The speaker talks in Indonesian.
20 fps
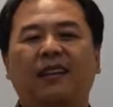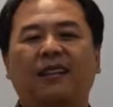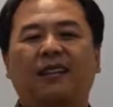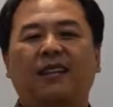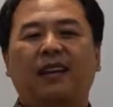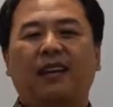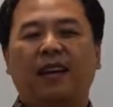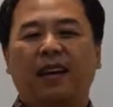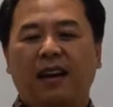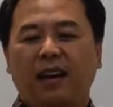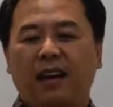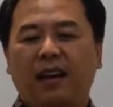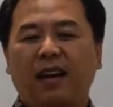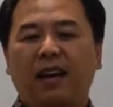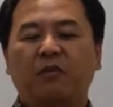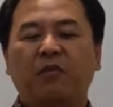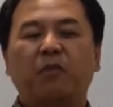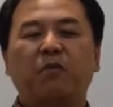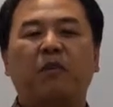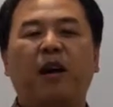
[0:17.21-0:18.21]
saya
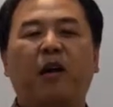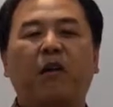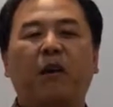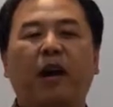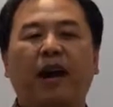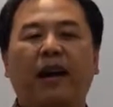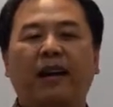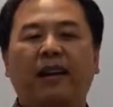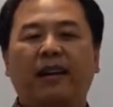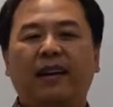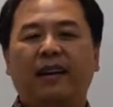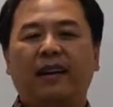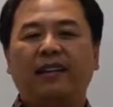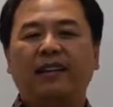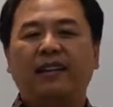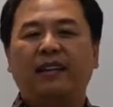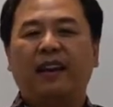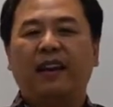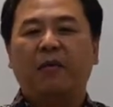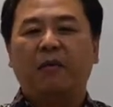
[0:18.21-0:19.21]
akan membawa
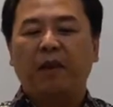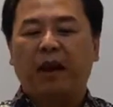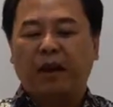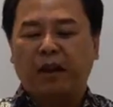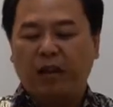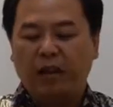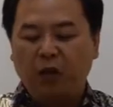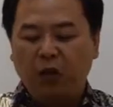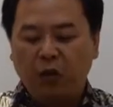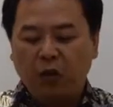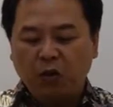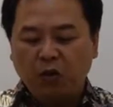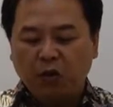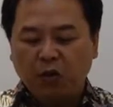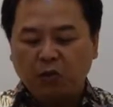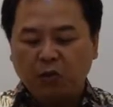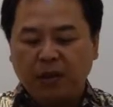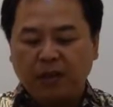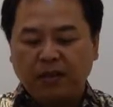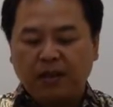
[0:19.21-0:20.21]
Anda di dalam
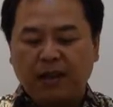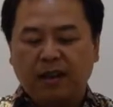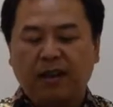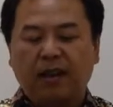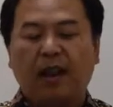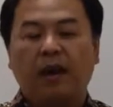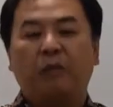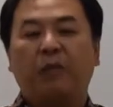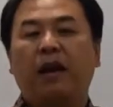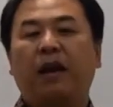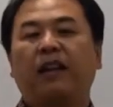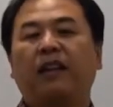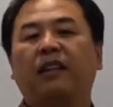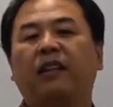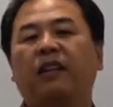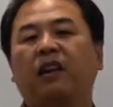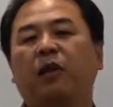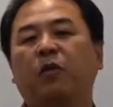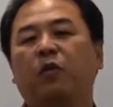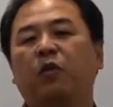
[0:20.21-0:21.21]
Matius pasal 6
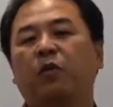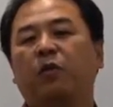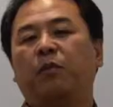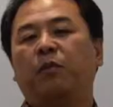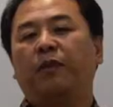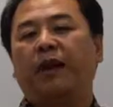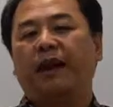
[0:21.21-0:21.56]
ayat 34.